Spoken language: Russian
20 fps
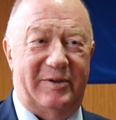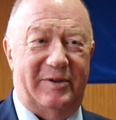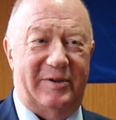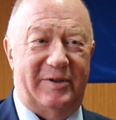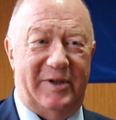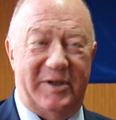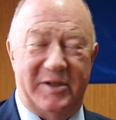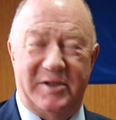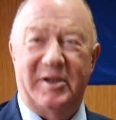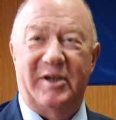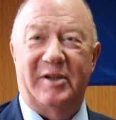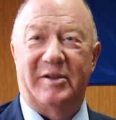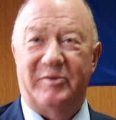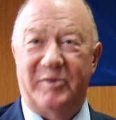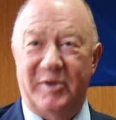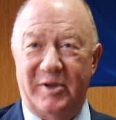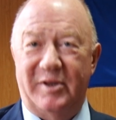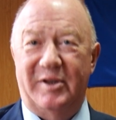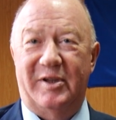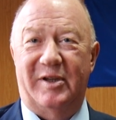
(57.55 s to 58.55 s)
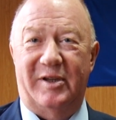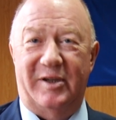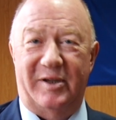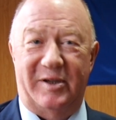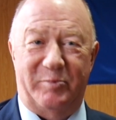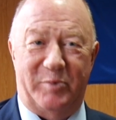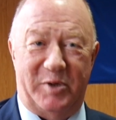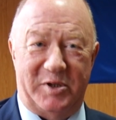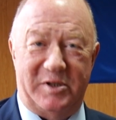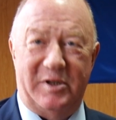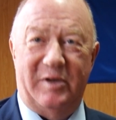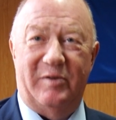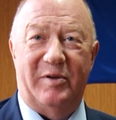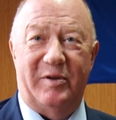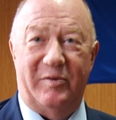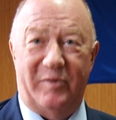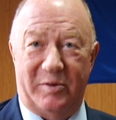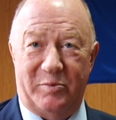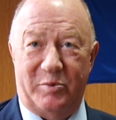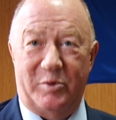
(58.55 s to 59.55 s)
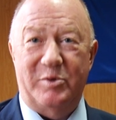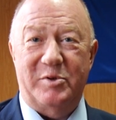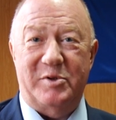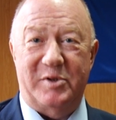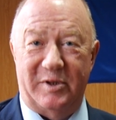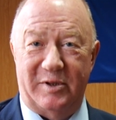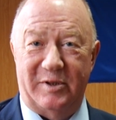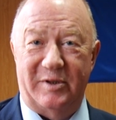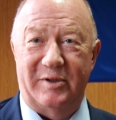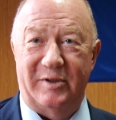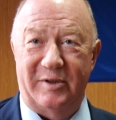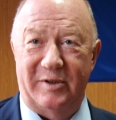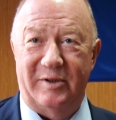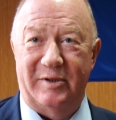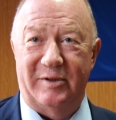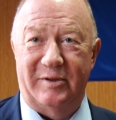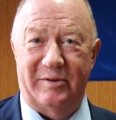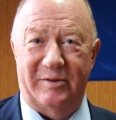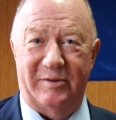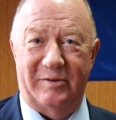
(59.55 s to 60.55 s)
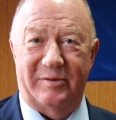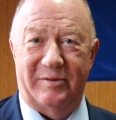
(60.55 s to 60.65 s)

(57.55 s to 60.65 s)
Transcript: найти ответ на поставленные вопросы и